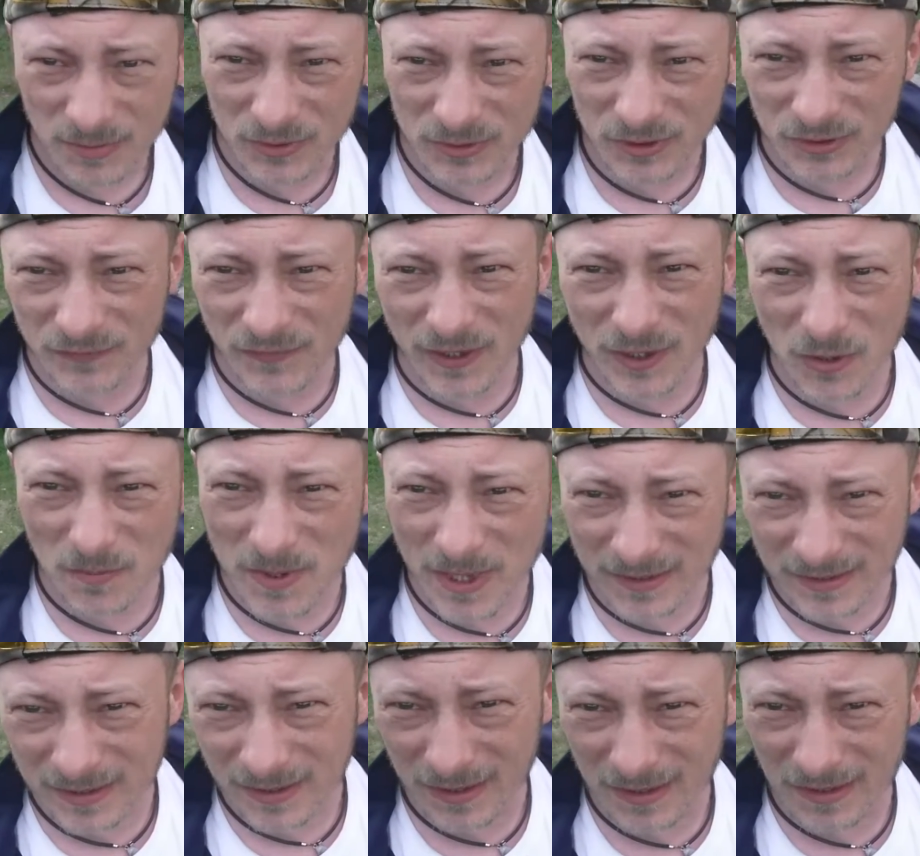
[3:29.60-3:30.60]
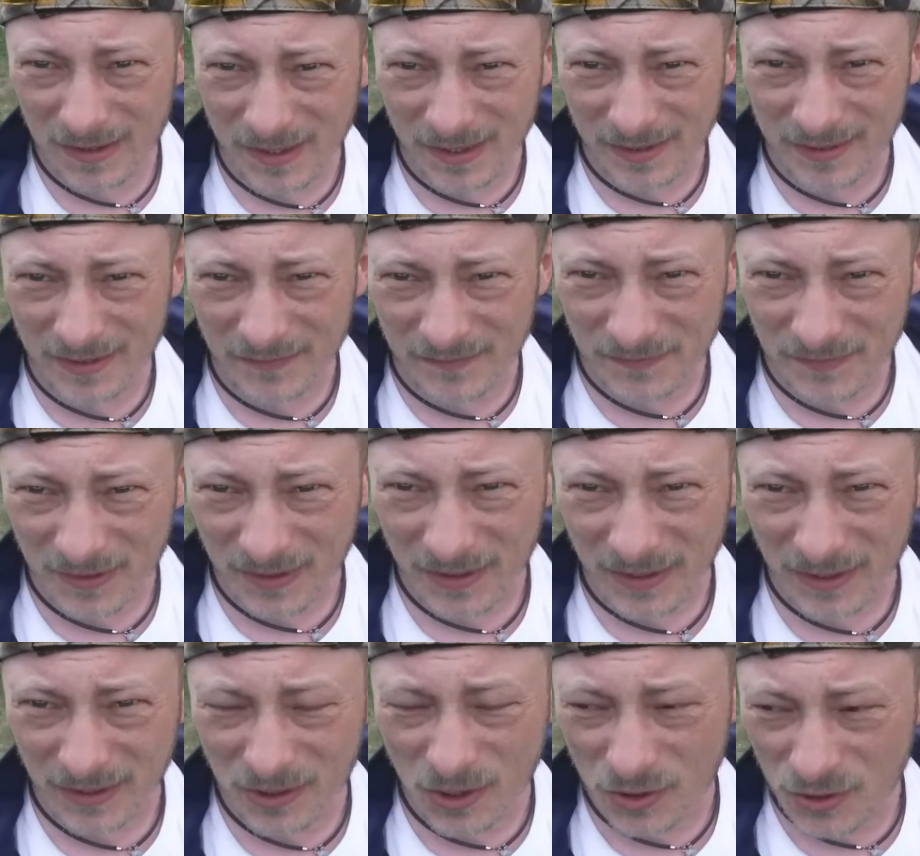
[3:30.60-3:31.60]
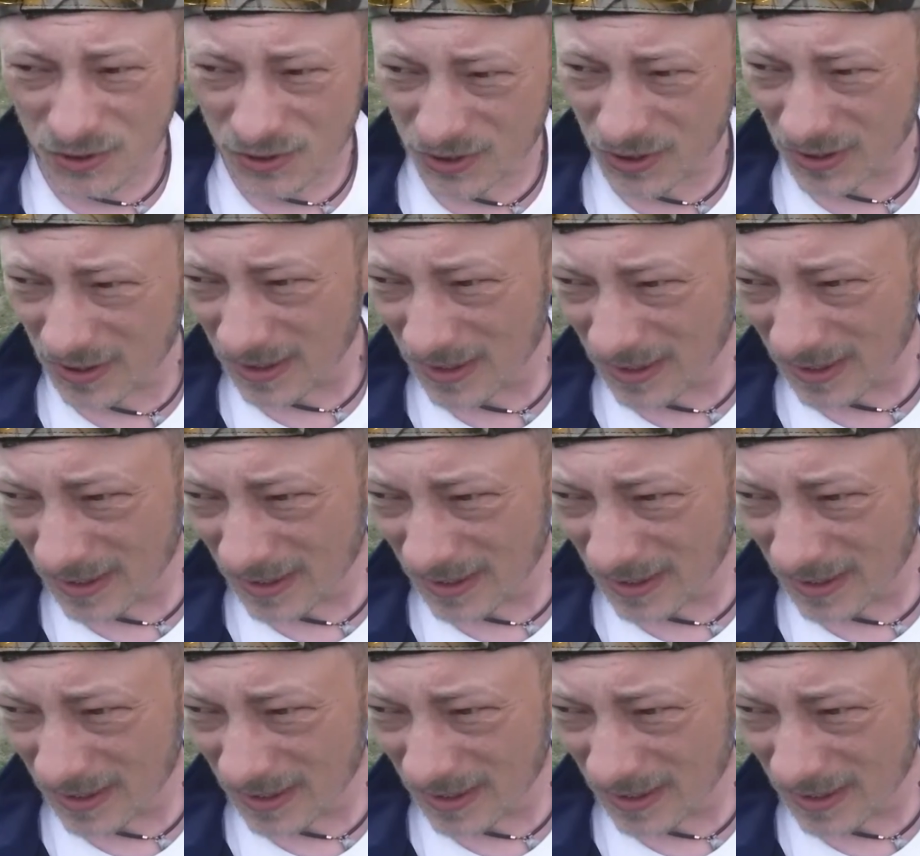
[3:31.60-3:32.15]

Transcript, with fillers: Były to dwie kobiety i jeden e, gość